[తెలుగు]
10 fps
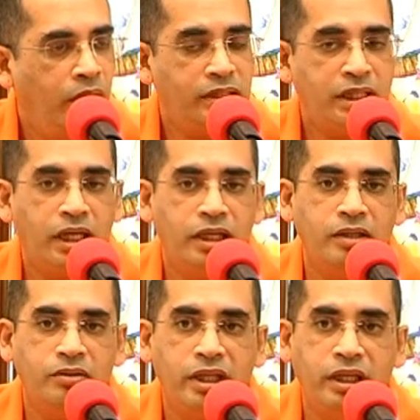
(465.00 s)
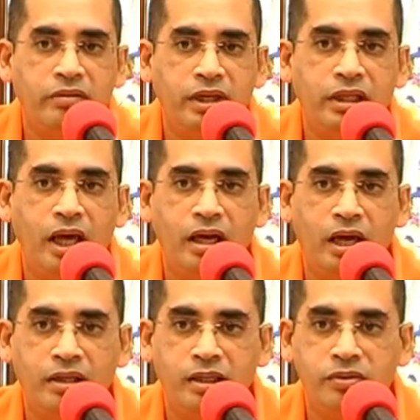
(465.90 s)
ఒక సంఘటన ఉంది
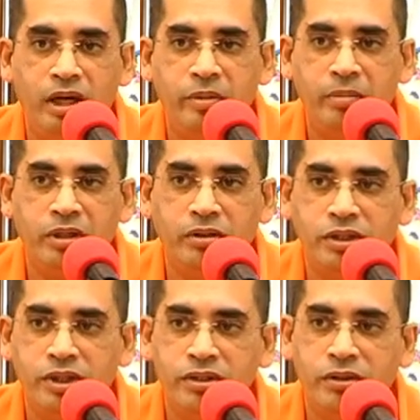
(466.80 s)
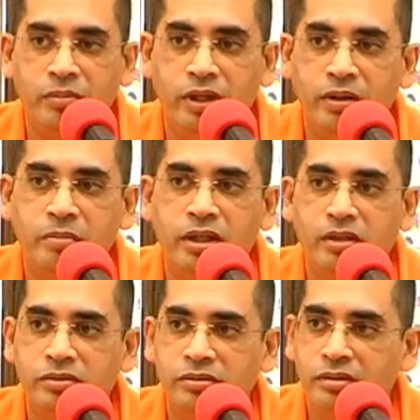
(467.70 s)
విజ్ఞానానంద స్వామి మరొక శిష్యుడు బేలూరు
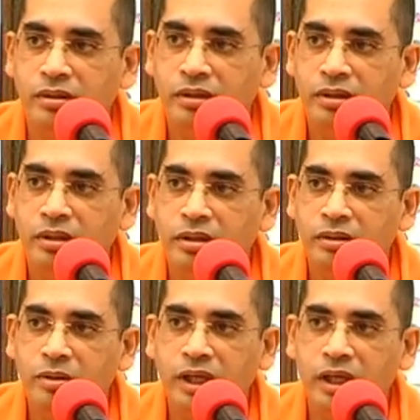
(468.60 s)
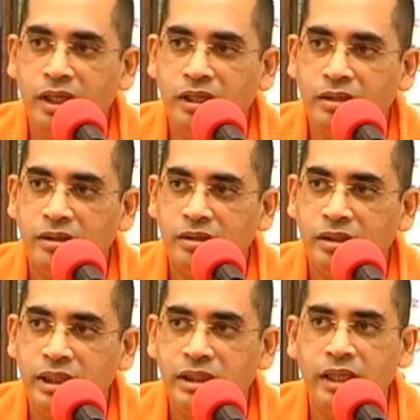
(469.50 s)
మఠం గుడిని
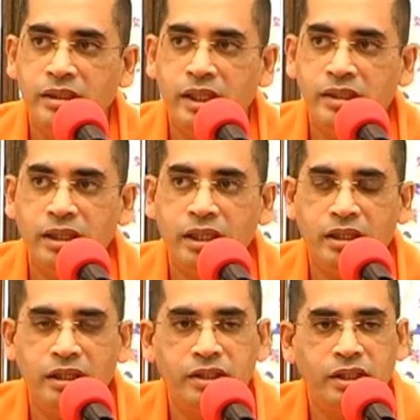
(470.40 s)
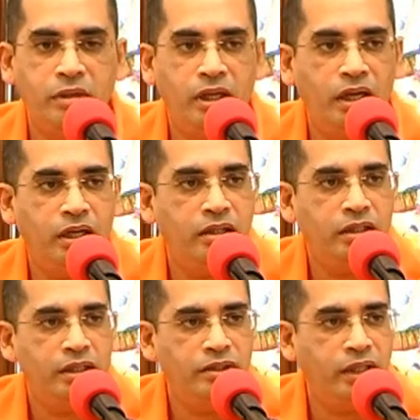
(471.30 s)
డిజైన్ చేసి కట్టించిన మహా
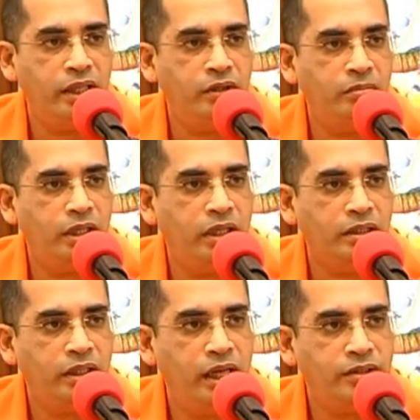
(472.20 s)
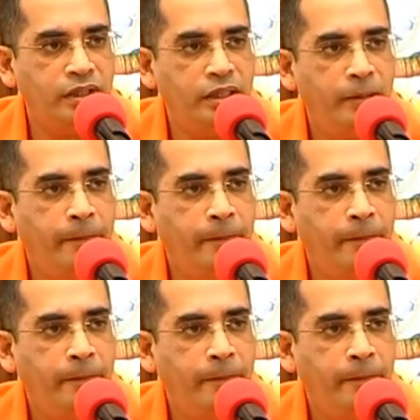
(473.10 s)
ఇంజనీరు మహా సన్యాసి